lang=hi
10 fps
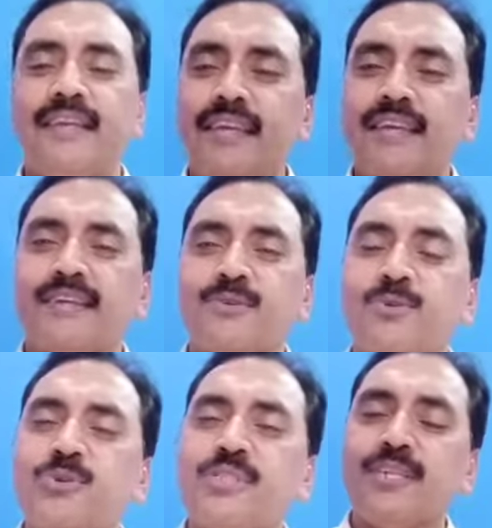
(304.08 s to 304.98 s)
एक
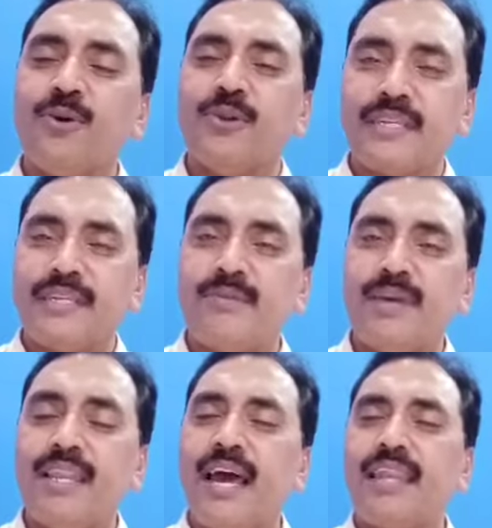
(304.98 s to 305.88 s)
कुर्सी और एक
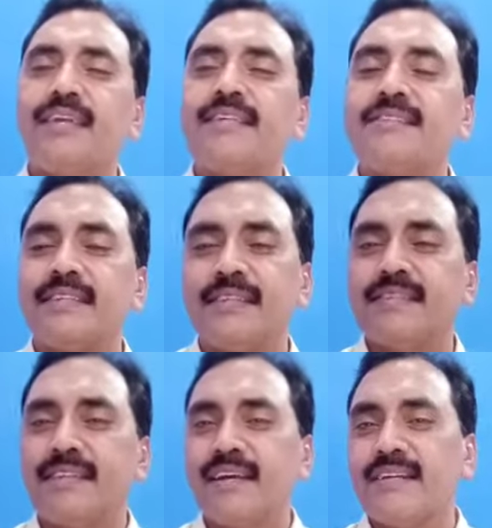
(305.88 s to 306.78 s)
टेबल अलग इस तरीके
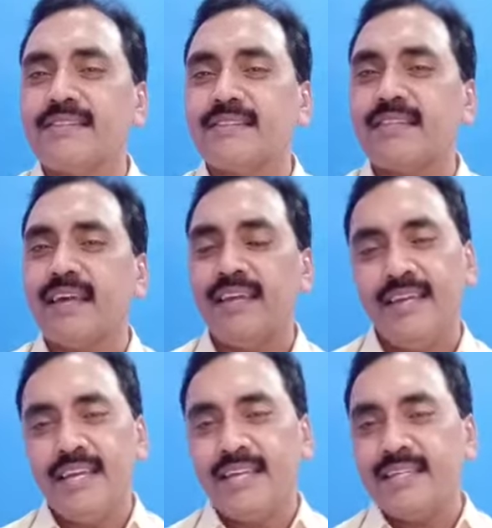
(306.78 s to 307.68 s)
से लगा सकता है
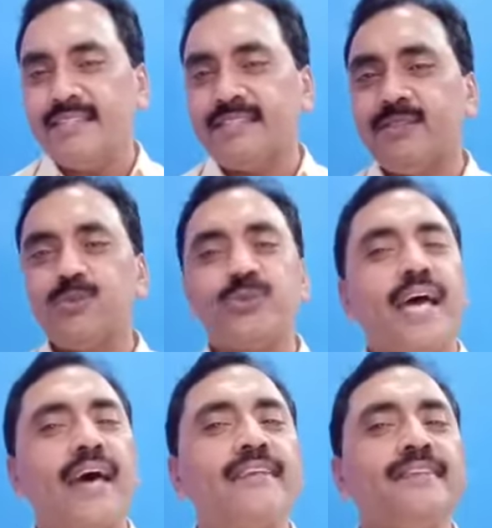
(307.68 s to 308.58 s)
कि जिससे वो
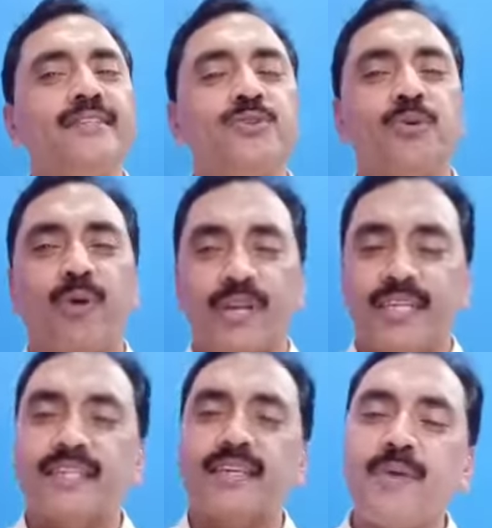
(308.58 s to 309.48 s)
सारे चीज़ को
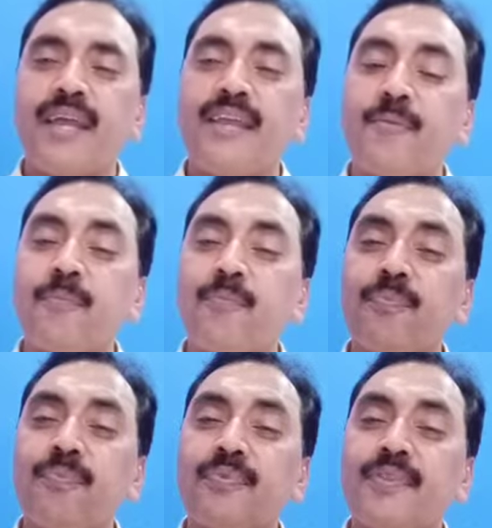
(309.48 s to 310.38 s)
मॉनिटर कर पाए
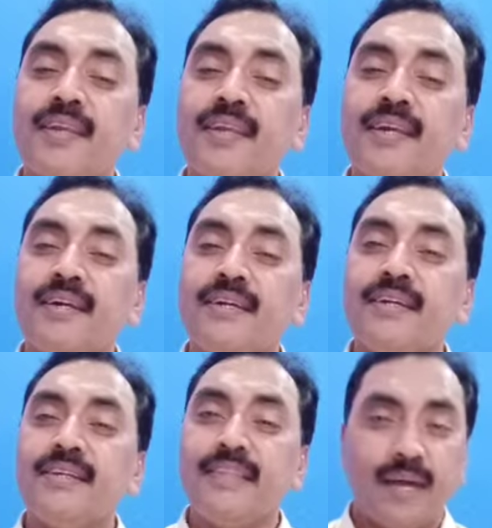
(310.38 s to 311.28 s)

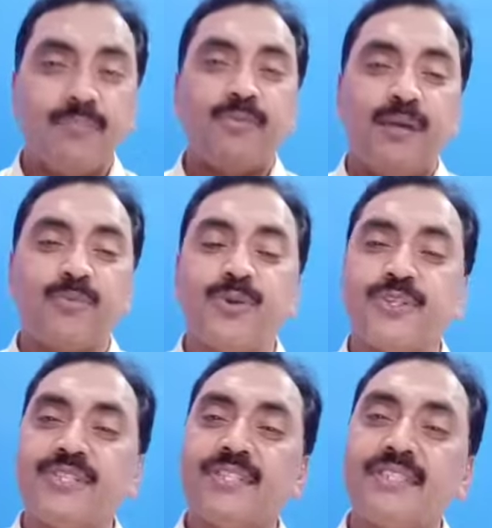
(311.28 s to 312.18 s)
यहाँ पे मैं आपको एक
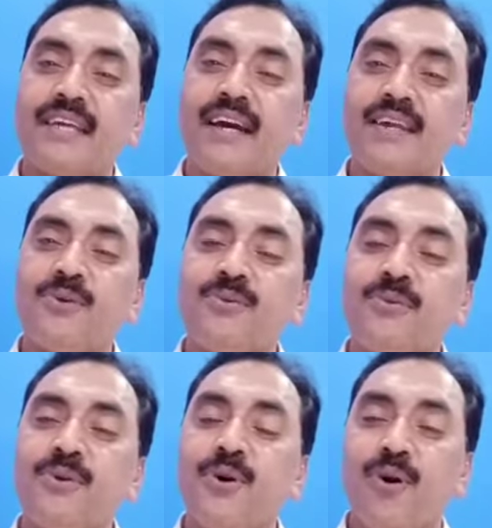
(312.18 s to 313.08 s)
चित्र दिखा रहा
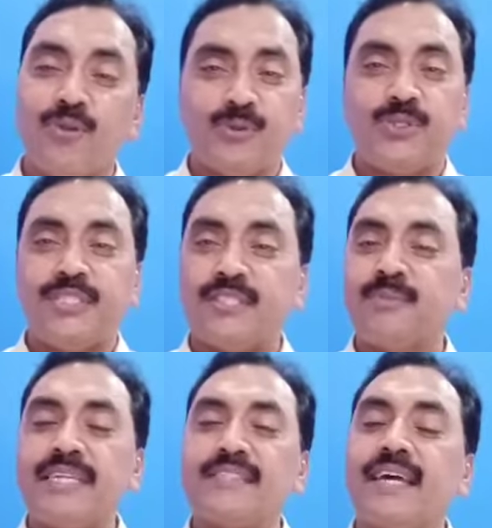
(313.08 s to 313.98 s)
हूँ और उस चित्र
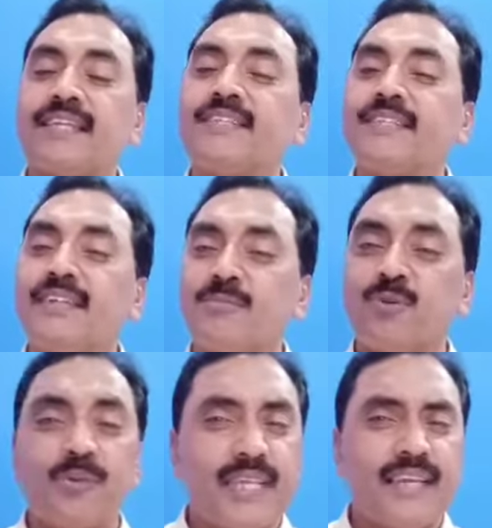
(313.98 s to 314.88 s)
में ये सारी चीज़ें
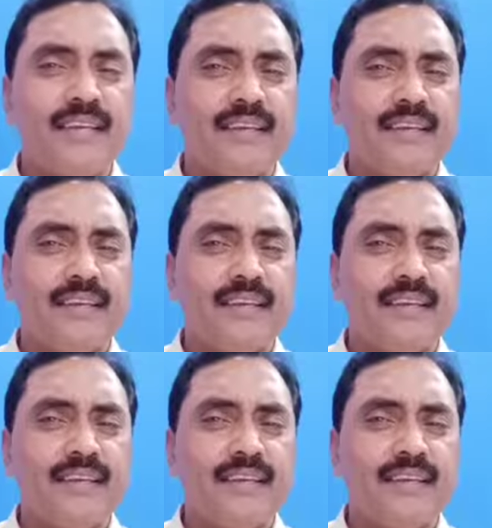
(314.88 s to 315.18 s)
आपको बताई गई